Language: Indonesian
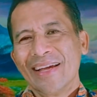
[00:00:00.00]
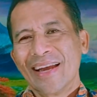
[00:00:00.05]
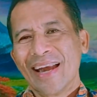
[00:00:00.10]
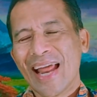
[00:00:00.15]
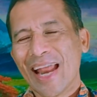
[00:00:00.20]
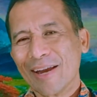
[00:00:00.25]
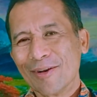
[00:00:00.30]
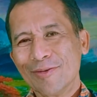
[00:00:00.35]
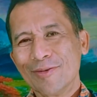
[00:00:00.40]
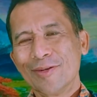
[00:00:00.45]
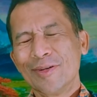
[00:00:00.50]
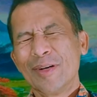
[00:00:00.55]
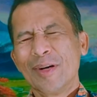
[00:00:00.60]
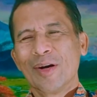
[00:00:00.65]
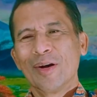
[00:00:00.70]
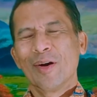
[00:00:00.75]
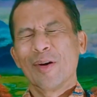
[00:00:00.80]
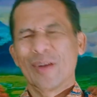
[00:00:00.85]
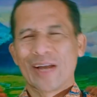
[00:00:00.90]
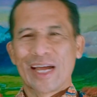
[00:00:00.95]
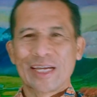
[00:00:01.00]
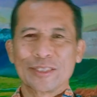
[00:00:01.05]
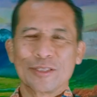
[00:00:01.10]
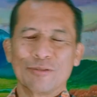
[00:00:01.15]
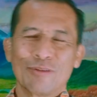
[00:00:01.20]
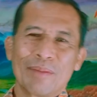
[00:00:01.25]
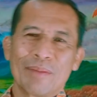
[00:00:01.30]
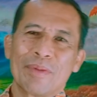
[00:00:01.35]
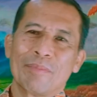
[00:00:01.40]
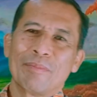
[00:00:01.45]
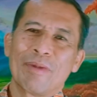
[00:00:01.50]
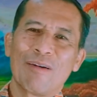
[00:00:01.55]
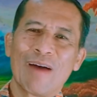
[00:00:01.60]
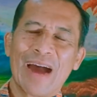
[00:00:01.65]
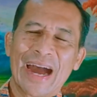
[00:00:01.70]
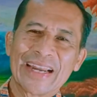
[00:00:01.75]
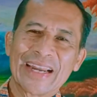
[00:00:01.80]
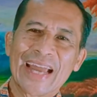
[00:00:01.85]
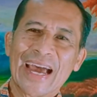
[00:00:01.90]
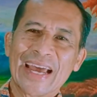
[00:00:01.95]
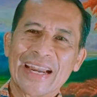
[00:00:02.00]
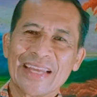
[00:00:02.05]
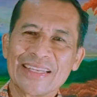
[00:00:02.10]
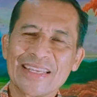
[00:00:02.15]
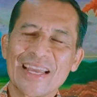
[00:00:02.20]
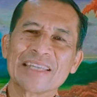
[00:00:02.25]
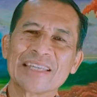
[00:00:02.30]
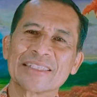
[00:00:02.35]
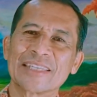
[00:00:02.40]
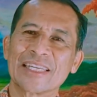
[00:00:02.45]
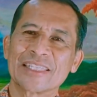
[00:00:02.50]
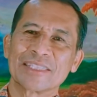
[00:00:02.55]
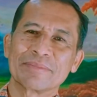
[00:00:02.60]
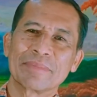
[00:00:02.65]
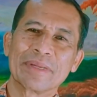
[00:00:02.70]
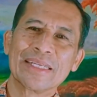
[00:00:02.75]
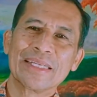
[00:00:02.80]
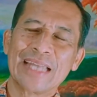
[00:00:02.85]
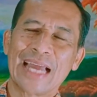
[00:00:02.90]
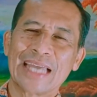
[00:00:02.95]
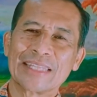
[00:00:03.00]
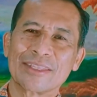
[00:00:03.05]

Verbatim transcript: Lalu orang tua membawa anak-anaknya assessment